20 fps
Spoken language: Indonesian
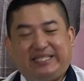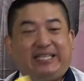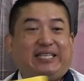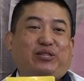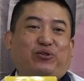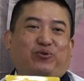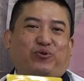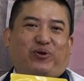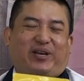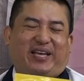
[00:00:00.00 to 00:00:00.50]

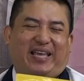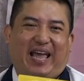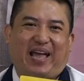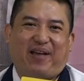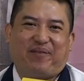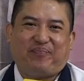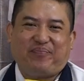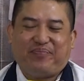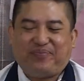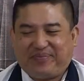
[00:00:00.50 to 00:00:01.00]
citruk
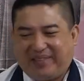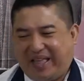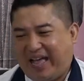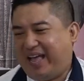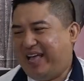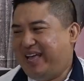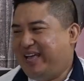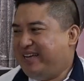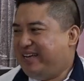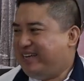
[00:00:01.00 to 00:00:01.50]
ya.
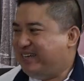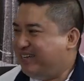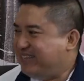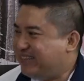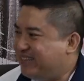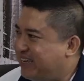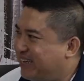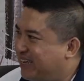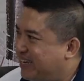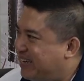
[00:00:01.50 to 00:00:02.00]
Nah, ke
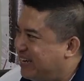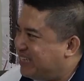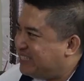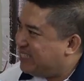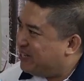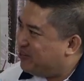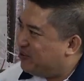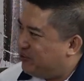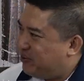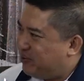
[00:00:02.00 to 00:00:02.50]
Teh
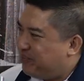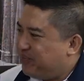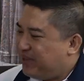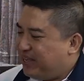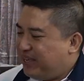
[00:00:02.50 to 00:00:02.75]
Desi dulu.